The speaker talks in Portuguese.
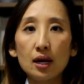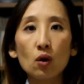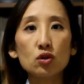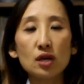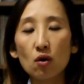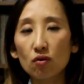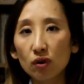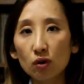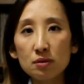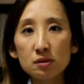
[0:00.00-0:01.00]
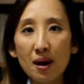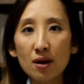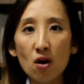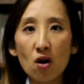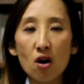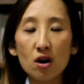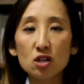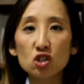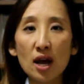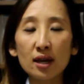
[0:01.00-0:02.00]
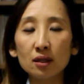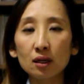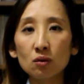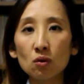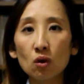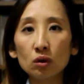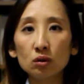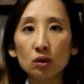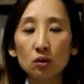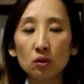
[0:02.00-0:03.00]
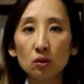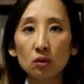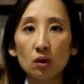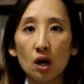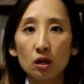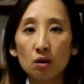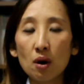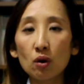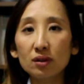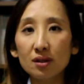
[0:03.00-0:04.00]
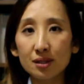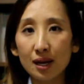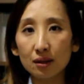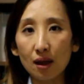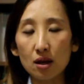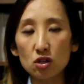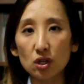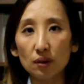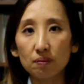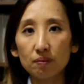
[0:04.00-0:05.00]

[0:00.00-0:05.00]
negociar com volumes maiores, já entra num outro, numa outra estratégia.